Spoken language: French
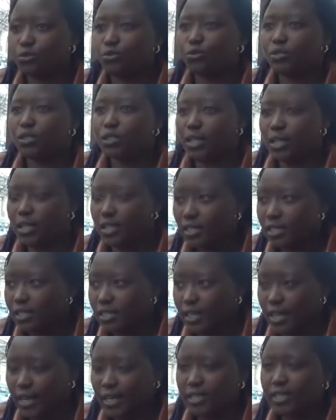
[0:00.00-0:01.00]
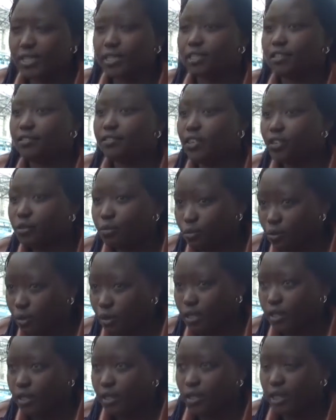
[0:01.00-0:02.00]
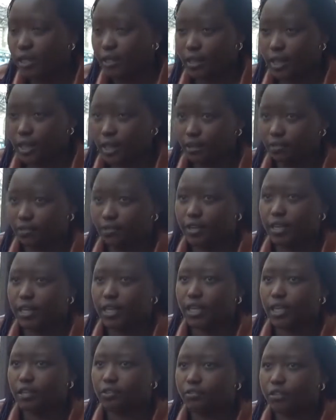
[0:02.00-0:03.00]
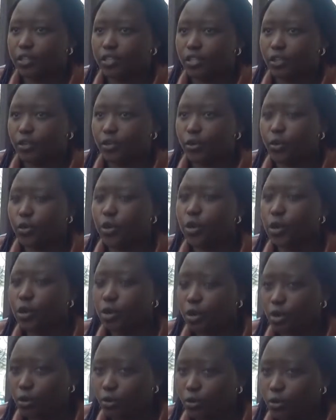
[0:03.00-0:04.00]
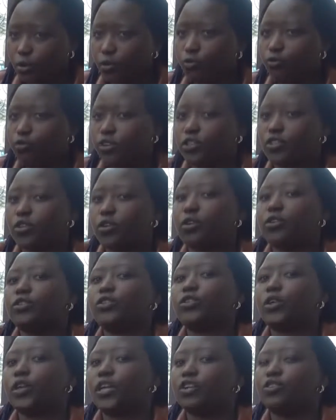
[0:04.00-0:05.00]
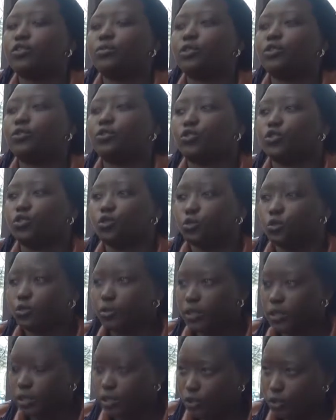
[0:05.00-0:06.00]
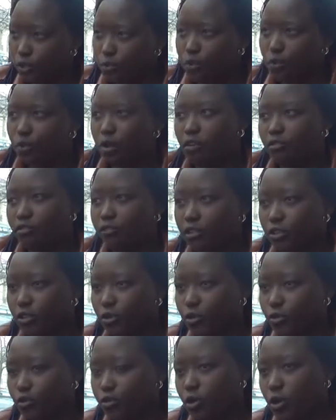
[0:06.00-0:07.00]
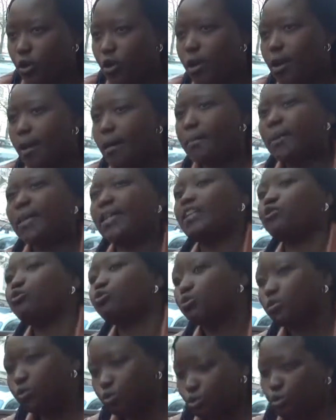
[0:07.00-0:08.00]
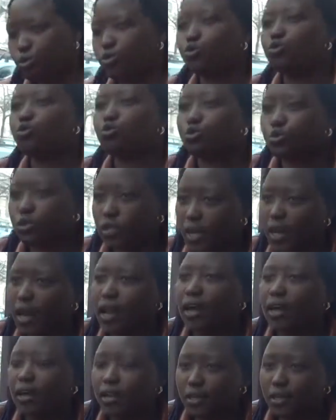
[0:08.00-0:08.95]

toute une série des événements qui interviennent et qui font que, oui, on fait 100, km aujourd'hui, mais on en fait 200, mais il y a tout, tout, ça là.